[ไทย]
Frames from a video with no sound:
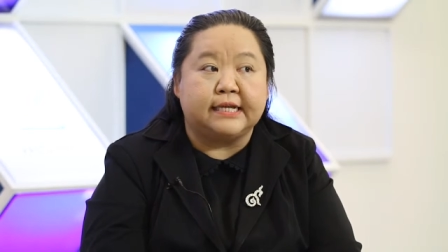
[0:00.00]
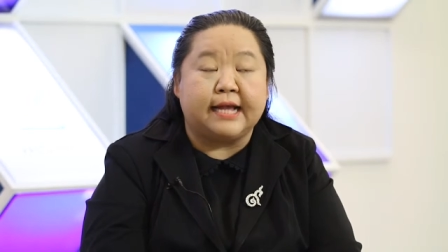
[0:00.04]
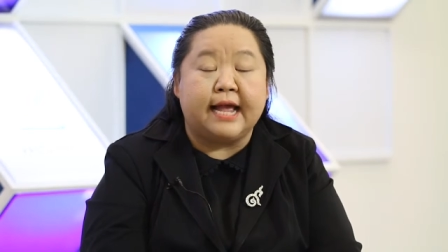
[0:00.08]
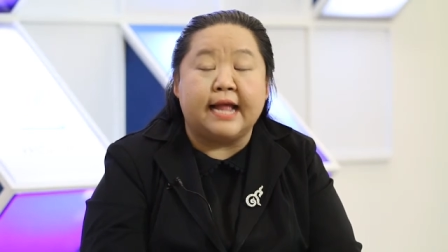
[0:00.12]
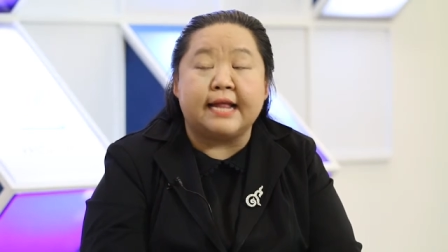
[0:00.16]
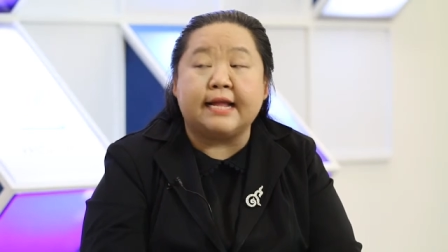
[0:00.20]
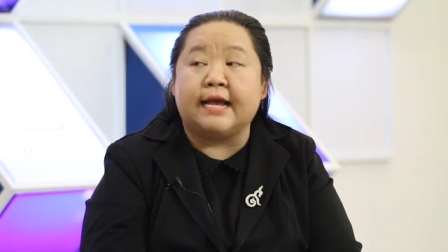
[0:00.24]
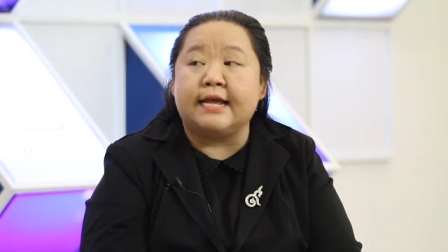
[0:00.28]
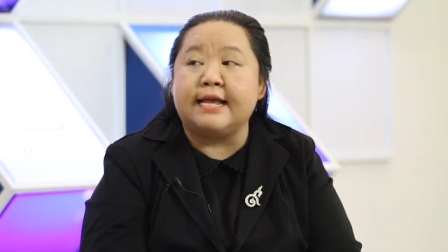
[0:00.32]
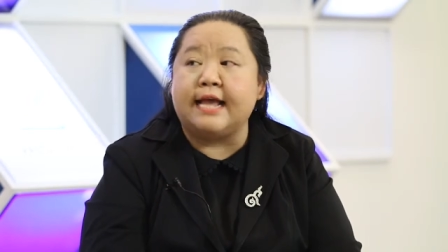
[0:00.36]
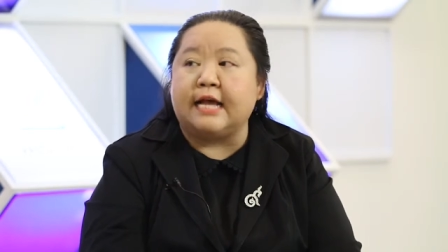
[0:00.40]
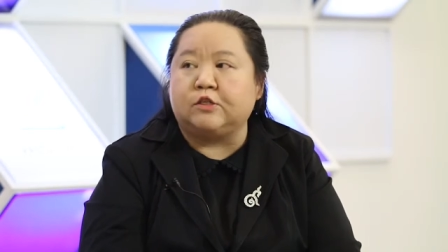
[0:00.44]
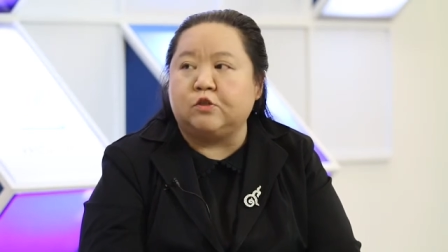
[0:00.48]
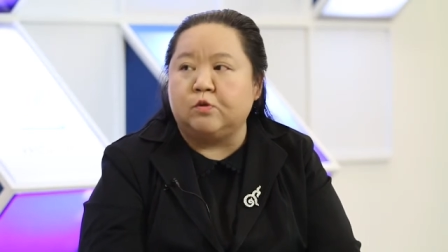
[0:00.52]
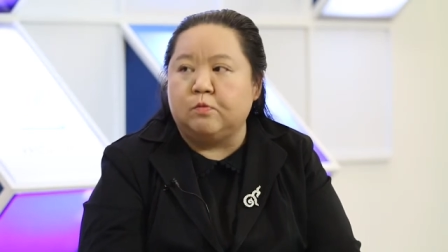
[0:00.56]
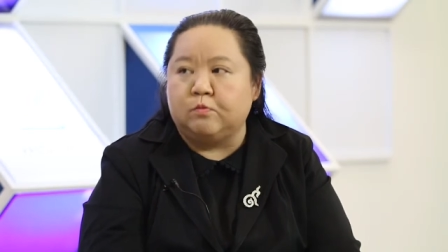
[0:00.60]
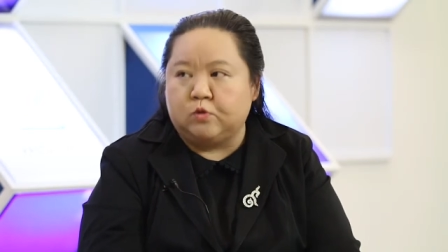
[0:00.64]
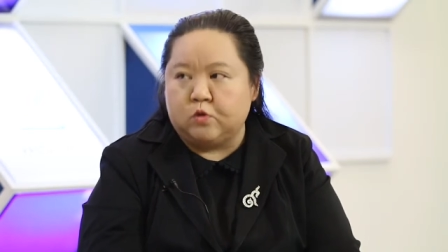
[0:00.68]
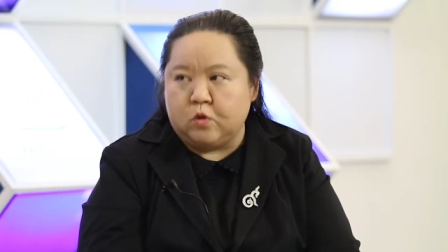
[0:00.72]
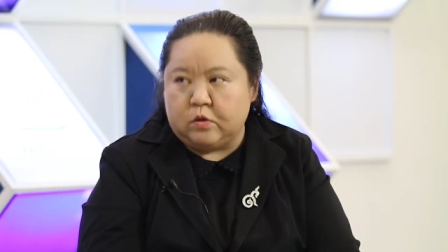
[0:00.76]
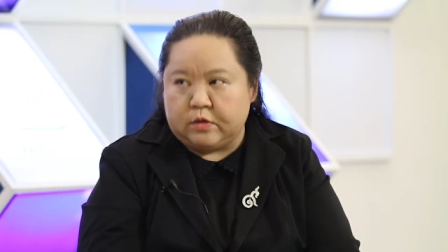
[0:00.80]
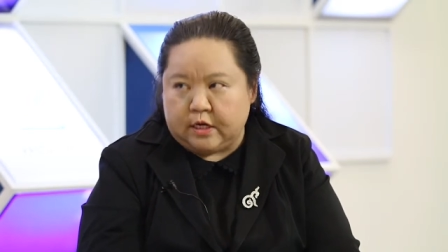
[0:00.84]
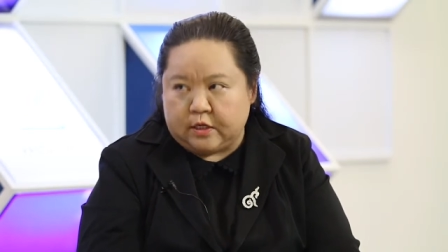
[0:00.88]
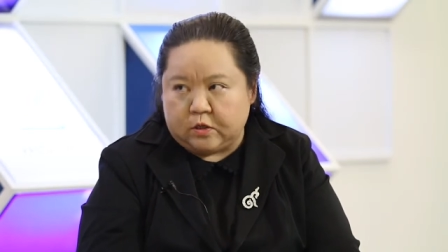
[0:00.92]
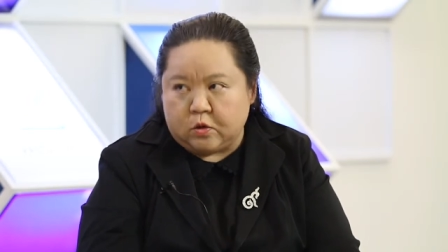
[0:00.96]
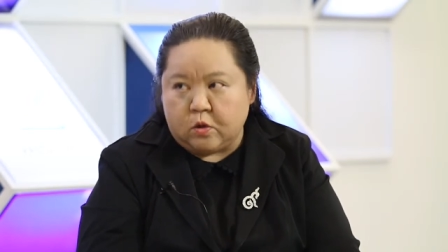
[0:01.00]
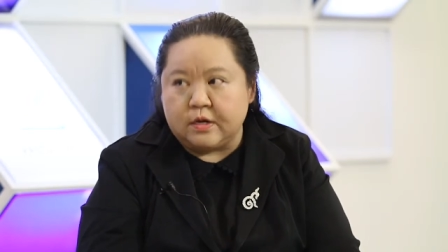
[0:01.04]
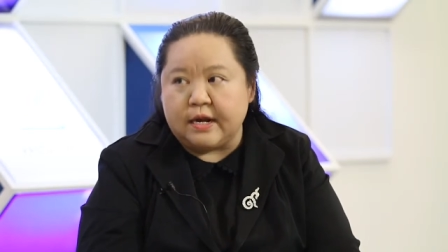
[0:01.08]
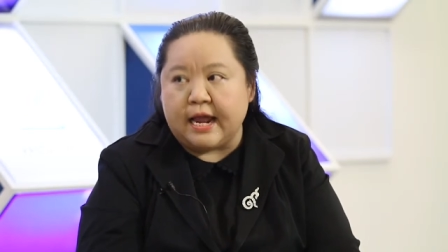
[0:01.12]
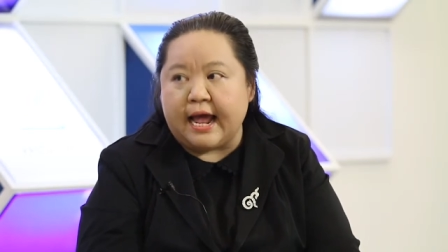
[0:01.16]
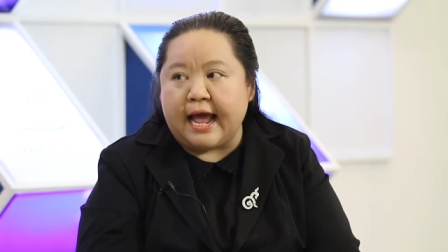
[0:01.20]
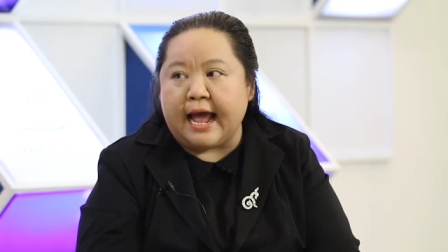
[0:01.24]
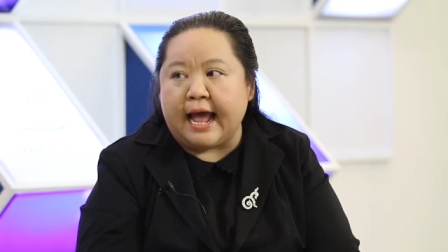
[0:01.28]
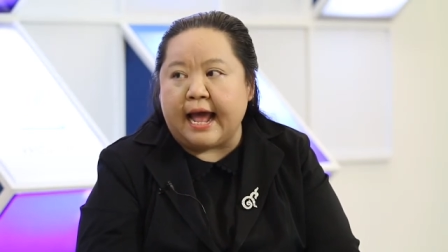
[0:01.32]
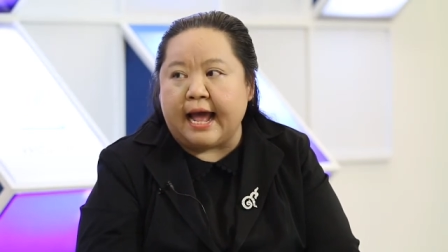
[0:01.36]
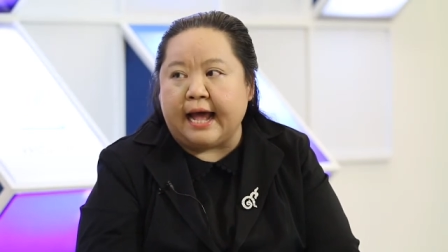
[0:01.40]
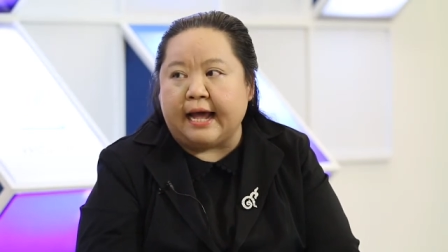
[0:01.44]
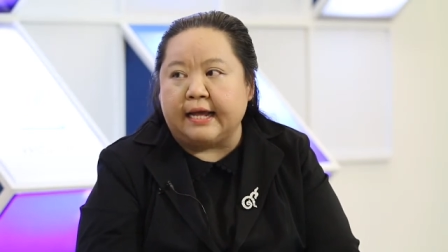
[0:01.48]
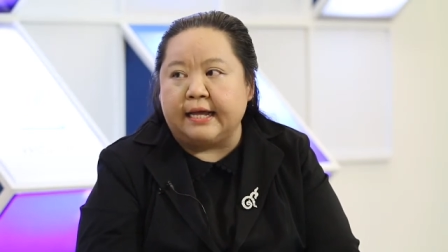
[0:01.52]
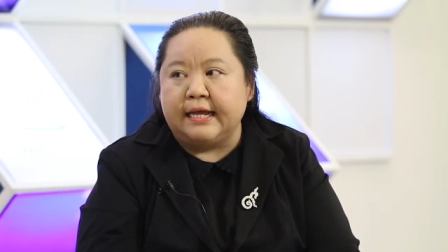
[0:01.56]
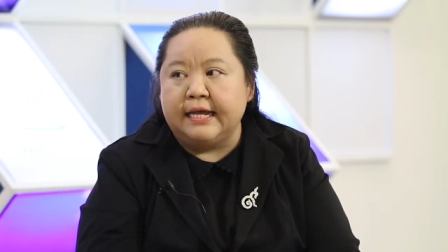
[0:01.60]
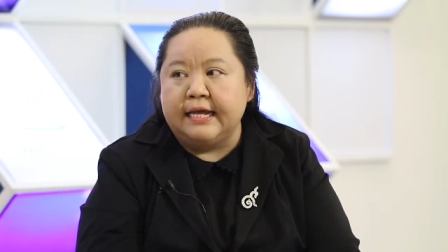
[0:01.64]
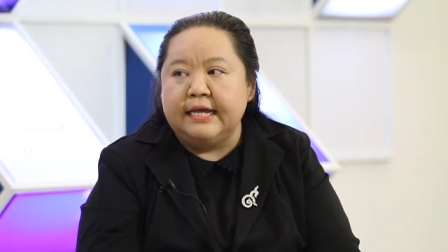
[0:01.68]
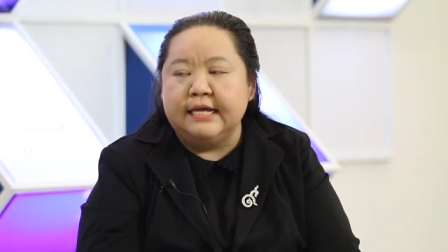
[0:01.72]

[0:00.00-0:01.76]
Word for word: จัดการขยะชุมชนในต้นทาง